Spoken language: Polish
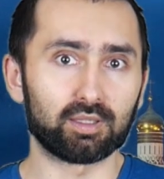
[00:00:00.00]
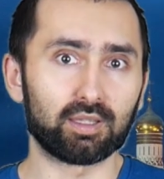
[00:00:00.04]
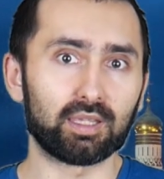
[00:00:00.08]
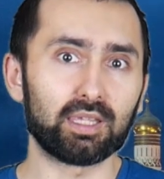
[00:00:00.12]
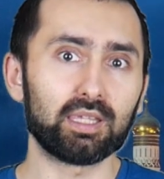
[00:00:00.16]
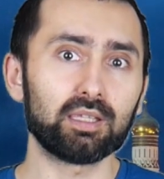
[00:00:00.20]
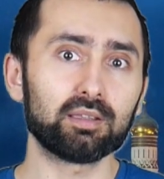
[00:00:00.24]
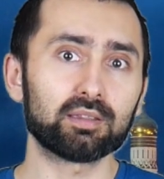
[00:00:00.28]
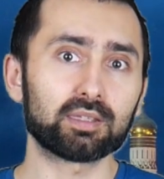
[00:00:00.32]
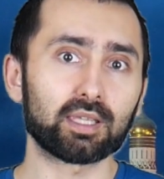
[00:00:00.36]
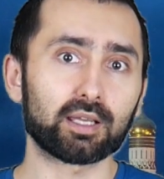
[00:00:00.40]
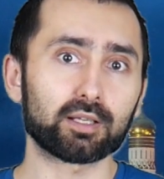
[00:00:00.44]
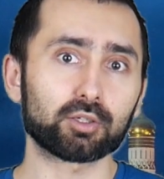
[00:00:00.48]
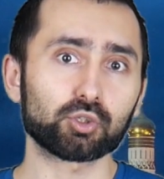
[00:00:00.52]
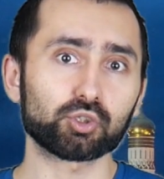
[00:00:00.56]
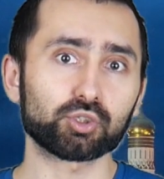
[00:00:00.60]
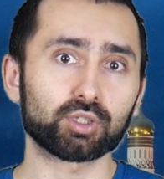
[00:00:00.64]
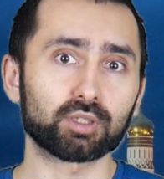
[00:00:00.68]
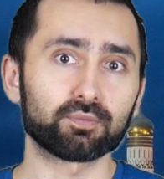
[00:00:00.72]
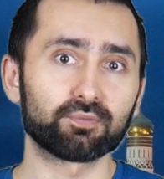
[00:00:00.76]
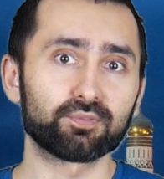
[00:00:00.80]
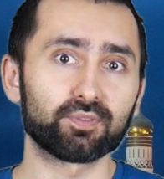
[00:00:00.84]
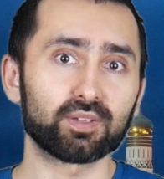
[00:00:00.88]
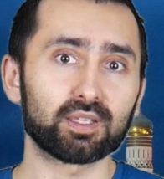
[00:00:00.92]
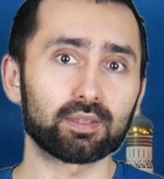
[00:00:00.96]
i
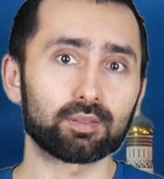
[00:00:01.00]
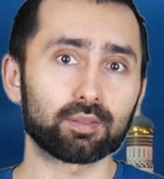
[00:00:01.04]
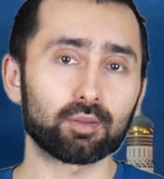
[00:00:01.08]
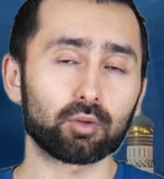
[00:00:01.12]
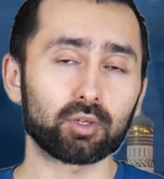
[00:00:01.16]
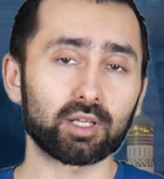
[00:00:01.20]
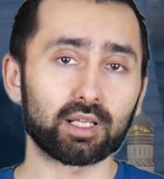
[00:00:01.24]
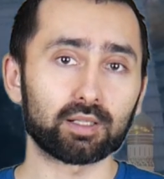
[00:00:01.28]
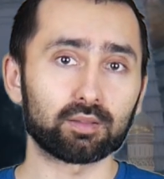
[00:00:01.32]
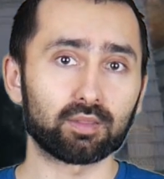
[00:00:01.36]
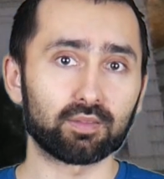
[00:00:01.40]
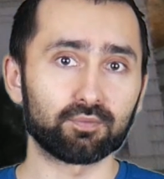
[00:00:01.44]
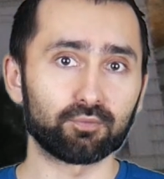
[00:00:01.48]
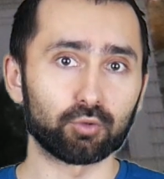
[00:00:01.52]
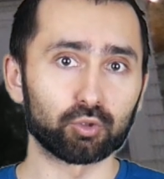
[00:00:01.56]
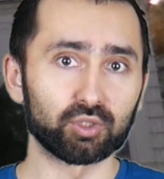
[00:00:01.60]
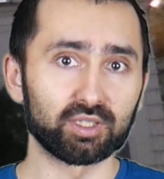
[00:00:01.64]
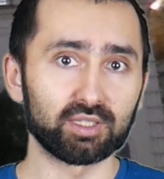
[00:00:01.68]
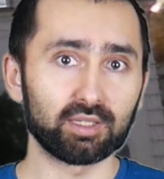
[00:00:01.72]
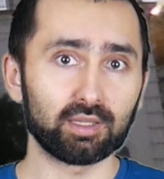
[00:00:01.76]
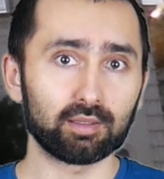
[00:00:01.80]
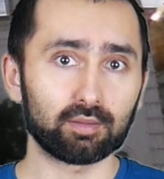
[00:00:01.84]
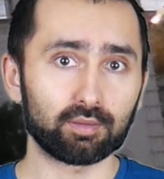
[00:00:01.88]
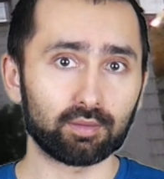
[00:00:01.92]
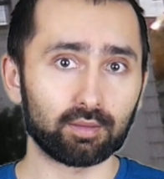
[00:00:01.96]
także wysoka
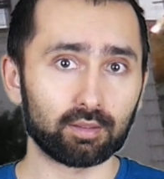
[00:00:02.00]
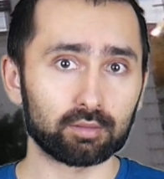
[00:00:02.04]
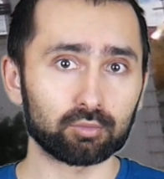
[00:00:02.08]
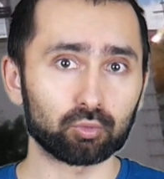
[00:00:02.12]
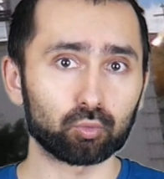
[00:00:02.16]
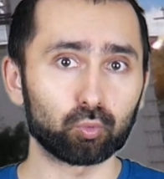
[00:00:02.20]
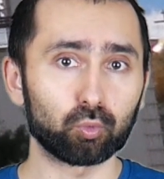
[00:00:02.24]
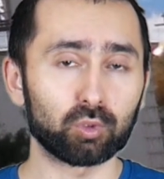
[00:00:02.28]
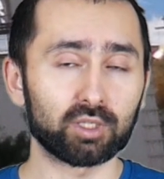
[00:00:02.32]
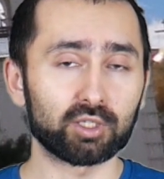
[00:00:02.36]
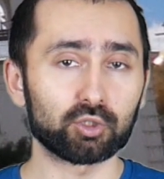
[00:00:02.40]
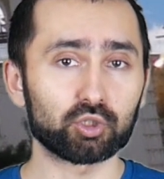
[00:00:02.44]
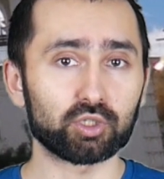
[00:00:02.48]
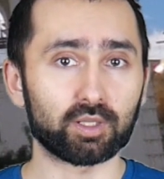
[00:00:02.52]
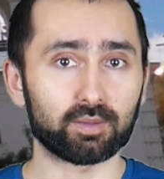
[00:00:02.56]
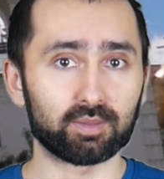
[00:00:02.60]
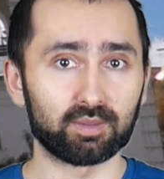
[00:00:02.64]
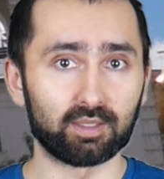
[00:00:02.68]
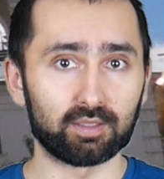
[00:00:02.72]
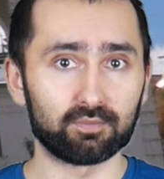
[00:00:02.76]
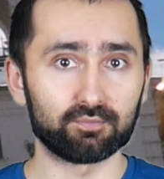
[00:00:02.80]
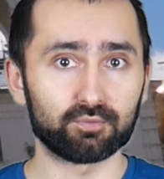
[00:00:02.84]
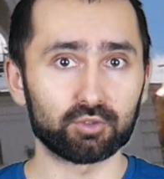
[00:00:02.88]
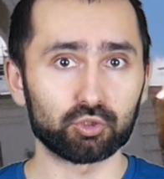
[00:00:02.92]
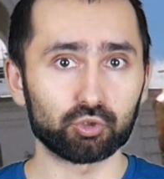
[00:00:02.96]
dzwonnica, długi czas
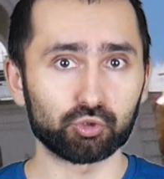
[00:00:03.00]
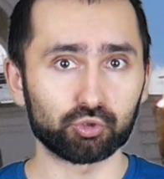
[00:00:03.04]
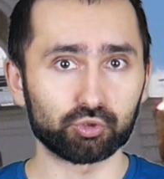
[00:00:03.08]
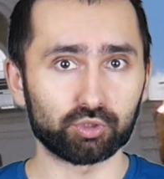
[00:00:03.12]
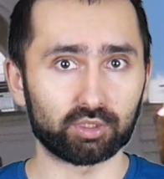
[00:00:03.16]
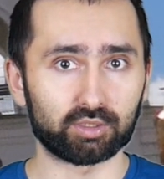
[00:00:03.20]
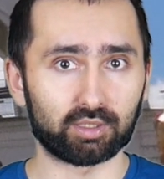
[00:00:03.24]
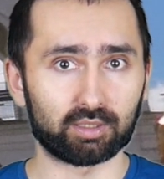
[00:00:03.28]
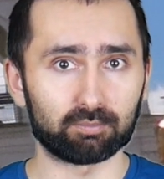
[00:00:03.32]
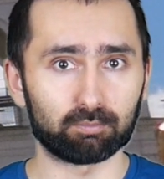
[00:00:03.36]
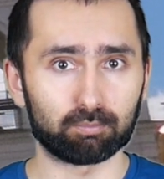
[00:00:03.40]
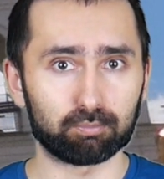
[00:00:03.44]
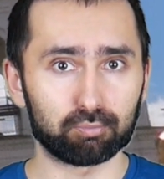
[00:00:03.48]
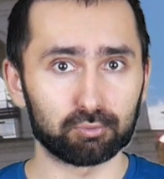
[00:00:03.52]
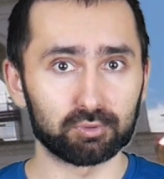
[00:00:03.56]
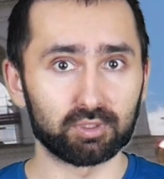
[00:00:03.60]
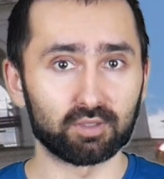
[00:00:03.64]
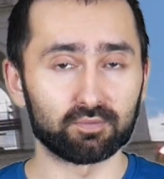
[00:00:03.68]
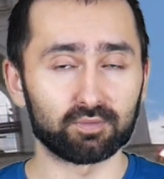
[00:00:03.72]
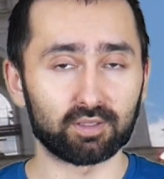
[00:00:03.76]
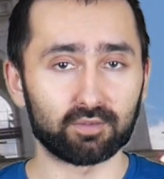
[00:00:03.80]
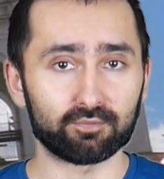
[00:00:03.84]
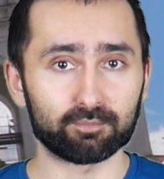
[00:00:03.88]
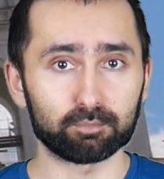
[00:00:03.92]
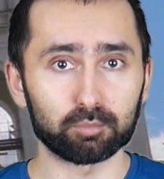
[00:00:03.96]
najwyższa
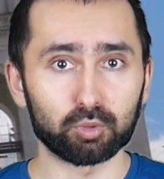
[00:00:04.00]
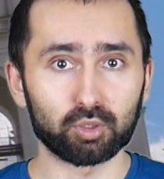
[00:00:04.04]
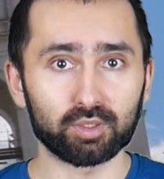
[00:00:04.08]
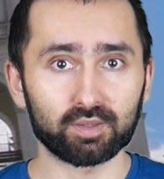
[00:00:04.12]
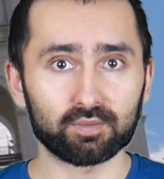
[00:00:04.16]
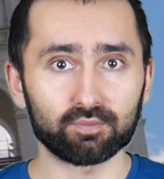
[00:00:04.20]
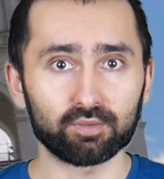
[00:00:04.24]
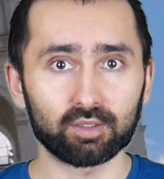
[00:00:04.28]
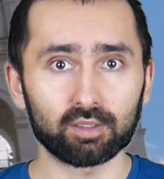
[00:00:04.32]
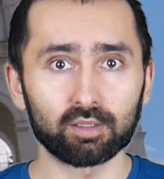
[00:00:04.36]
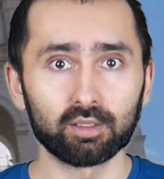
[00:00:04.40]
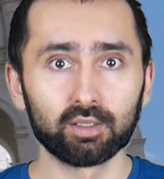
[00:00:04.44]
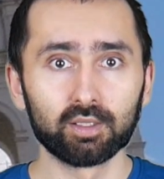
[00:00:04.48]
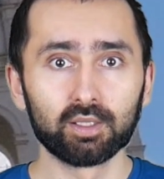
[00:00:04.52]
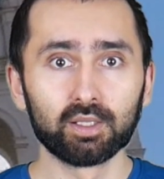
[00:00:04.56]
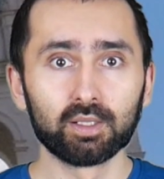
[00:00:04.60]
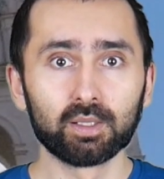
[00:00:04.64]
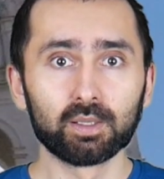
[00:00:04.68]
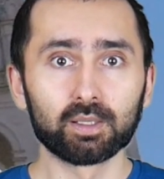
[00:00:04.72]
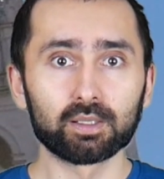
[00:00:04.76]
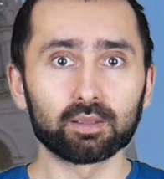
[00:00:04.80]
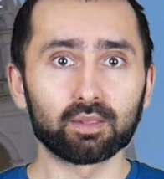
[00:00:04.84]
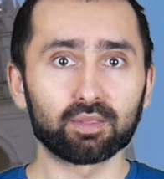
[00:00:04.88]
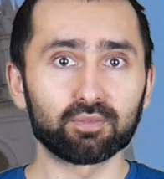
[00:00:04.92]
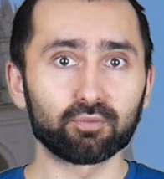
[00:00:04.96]
budowla w Moskwie,
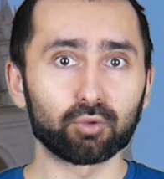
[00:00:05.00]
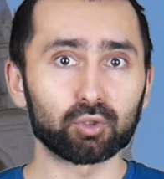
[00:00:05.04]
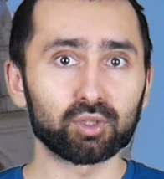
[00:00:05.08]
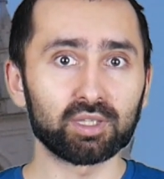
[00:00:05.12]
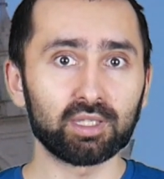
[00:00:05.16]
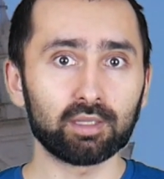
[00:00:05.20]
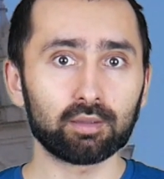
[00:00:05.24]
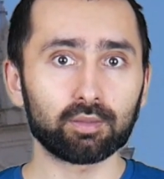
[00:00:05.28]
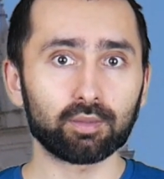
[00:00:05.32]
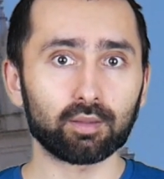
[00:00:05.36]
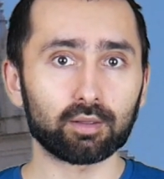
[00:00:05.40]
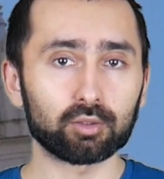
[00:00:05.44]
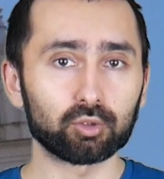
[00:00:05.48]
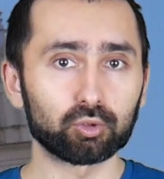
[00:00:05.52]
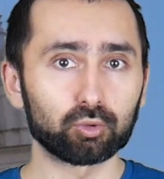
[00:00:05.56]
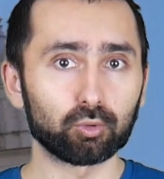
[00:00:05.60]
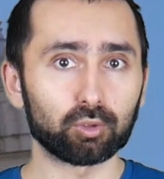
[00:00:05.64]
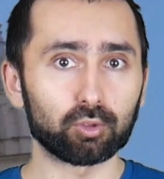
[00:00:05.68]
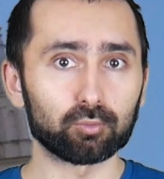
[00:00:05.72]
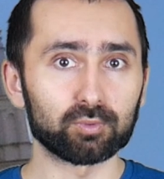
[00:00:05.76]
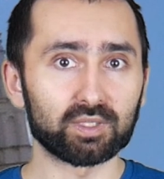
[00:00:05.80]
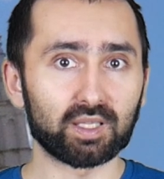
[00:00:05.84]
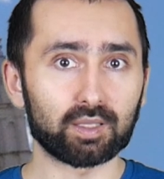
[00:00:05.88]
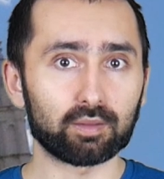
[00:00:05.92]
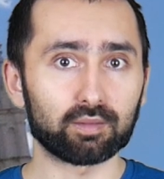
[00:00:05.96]
dzwonnica,
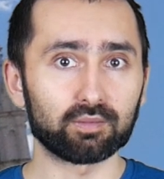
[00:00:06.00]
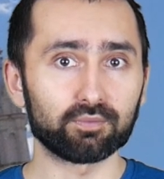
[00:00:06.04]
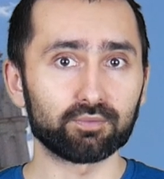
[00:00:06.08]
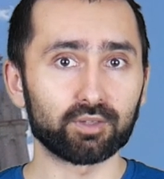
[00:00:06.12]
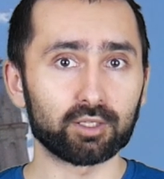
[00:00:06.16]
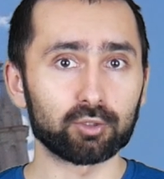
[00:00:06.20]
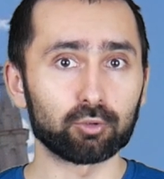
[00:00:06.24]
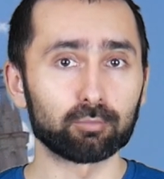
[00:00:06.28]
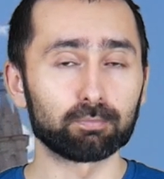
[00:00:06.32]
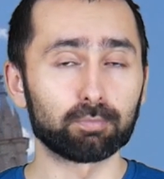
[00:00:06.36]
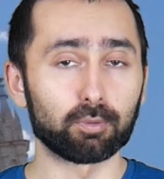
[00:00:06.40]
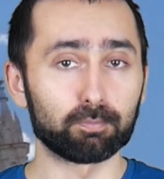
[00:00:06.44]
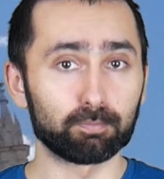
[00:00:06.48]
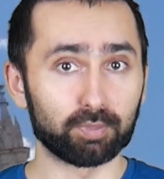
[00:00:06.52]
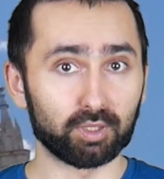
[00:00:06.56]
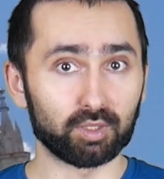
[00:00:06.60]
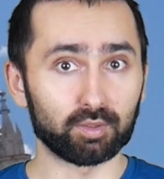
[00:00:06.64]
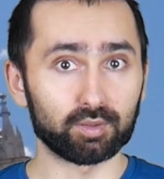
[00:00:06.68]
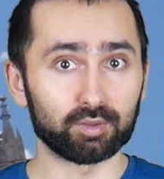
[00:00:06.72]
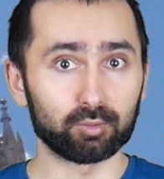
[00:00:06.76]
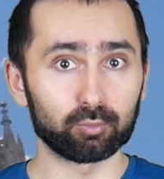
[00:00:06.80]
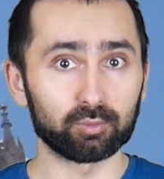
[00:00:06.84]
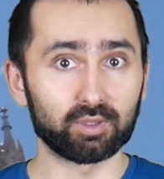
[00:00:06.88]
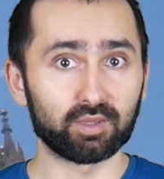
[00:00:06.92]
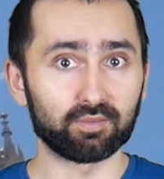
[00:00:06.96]
którą nazywają po
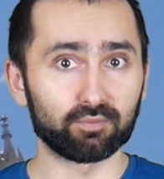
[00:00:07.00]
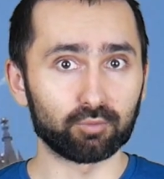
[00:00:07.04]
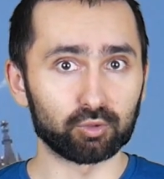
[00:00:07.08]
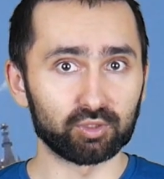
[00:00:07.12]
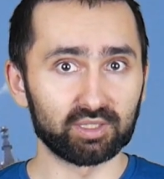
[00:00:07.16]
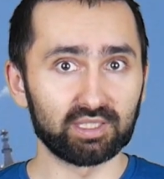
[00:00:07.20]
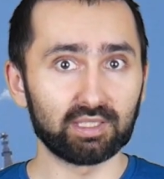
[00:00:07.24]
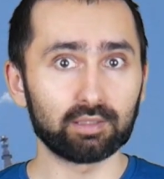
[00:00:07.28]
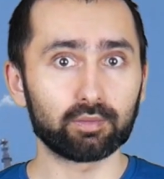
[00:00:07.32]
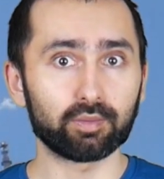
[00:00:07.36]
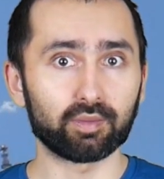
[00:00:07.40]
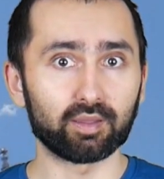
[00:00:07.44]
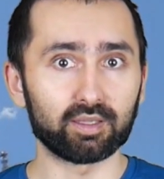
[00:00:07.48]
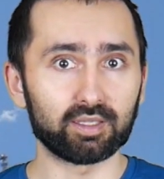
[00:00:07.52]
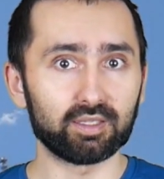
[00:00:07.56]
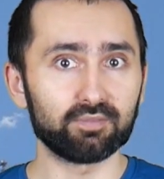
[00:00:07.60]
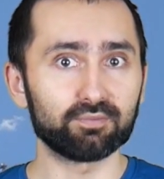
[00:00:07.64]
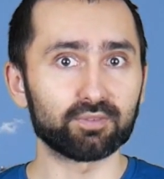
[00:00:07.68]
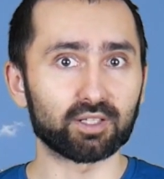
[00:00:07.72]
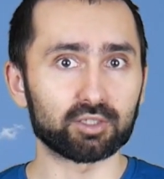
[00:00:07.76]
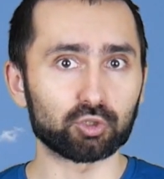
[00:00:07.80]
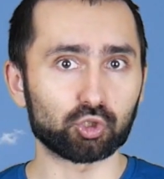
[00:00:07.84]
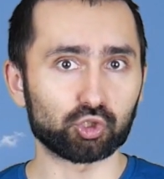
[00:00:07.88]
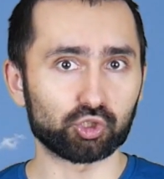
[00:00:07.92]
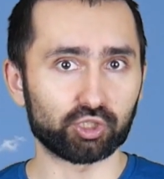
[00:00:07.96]
prostu dzwonnica
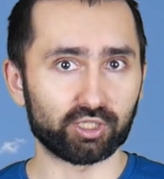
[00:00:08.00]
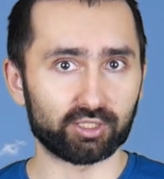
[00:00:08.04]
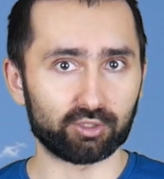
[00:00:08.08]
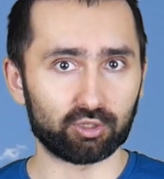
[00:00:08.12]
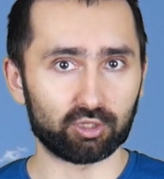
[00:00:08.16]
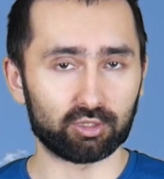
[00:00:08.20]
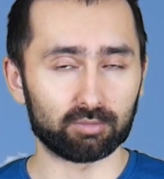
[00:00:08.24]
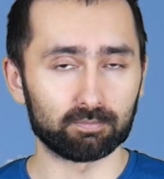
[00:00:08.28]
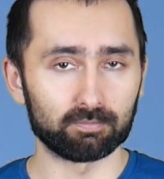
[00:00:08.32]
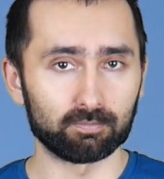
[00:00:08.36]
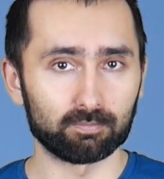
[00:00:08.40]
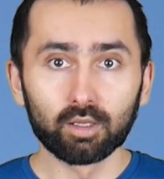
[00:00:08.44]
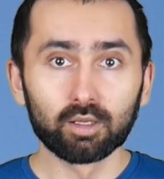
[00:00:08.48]
Iwan III.